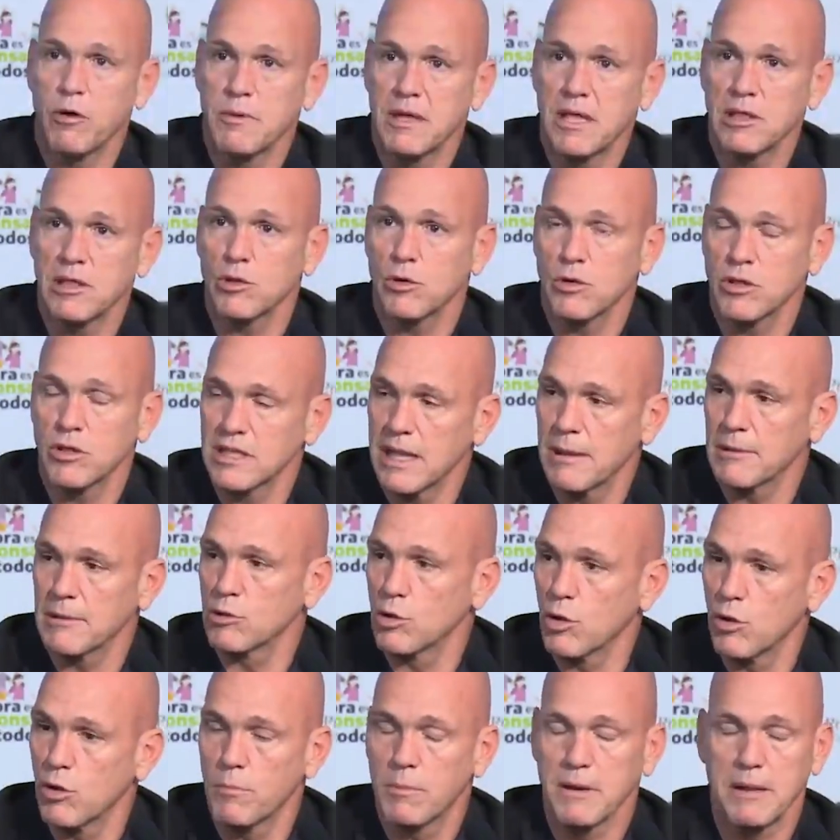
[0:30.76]
movimiento, está
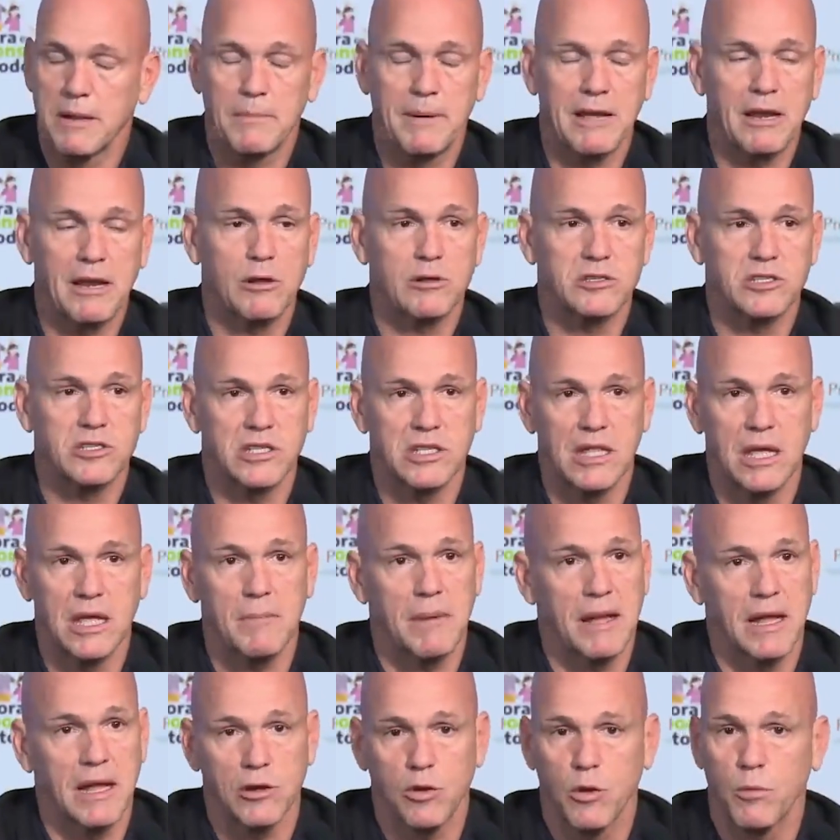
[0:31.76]
todo preparado el
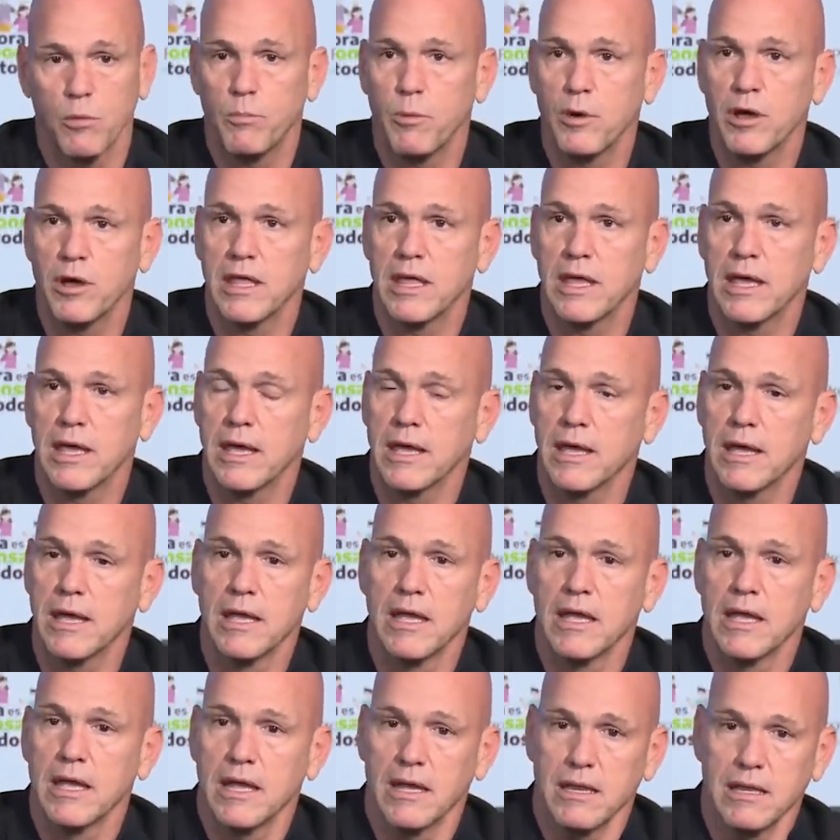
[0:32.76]
sistema, no
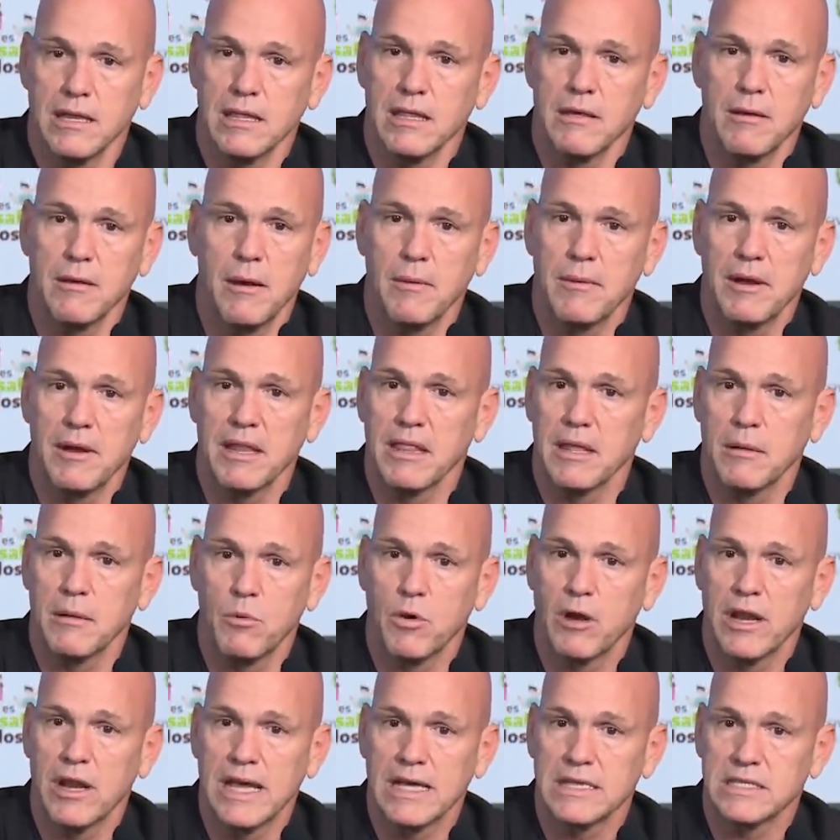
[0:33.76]
puede ni debe haber
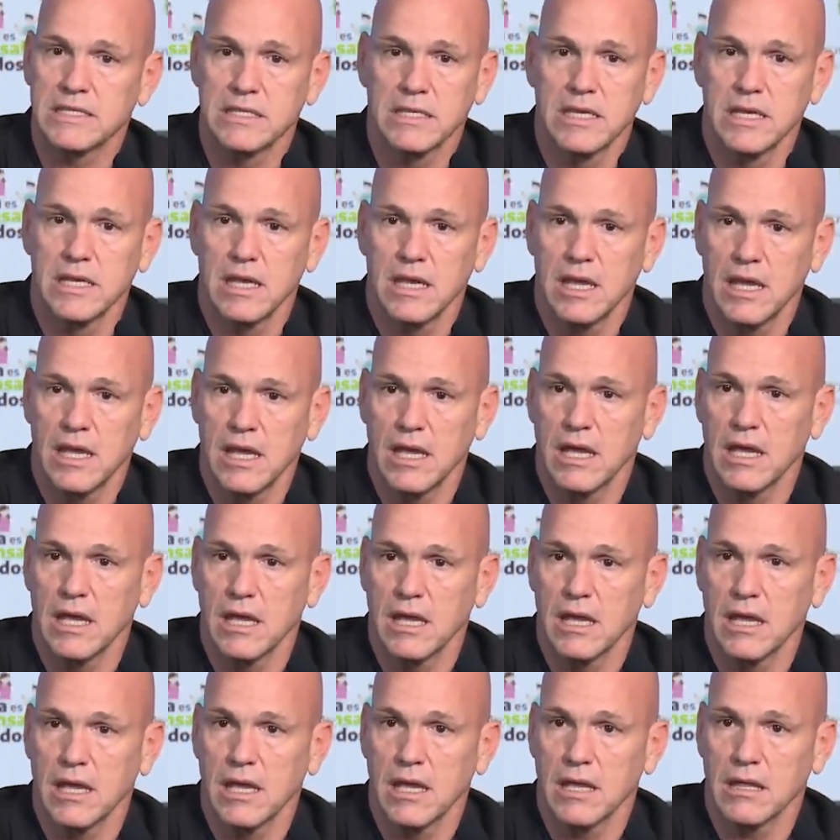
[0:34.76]
demoras
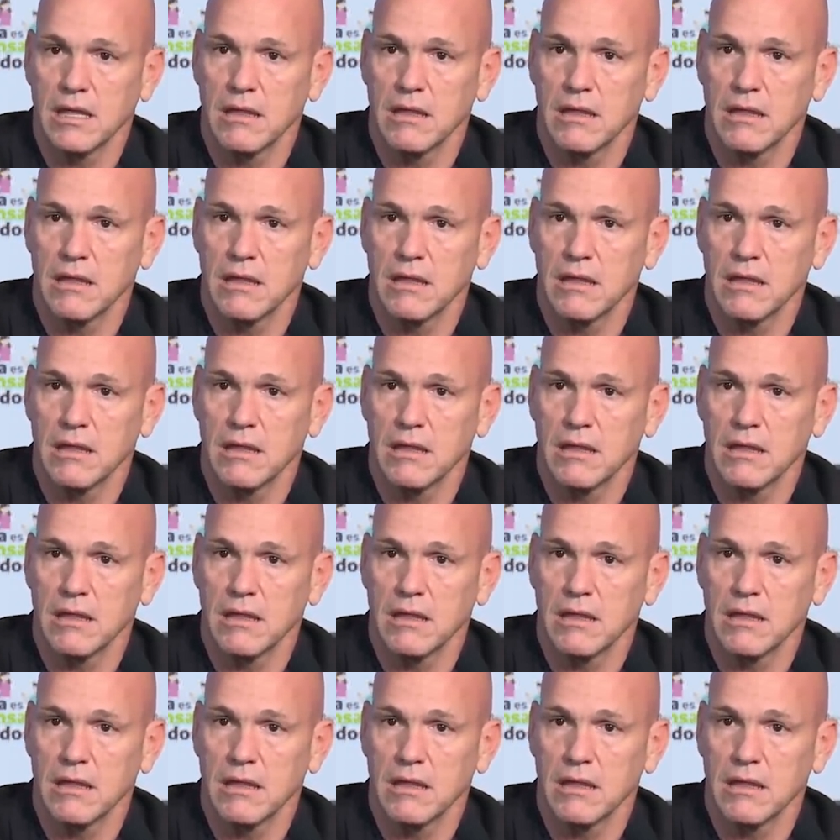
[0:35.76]
eh,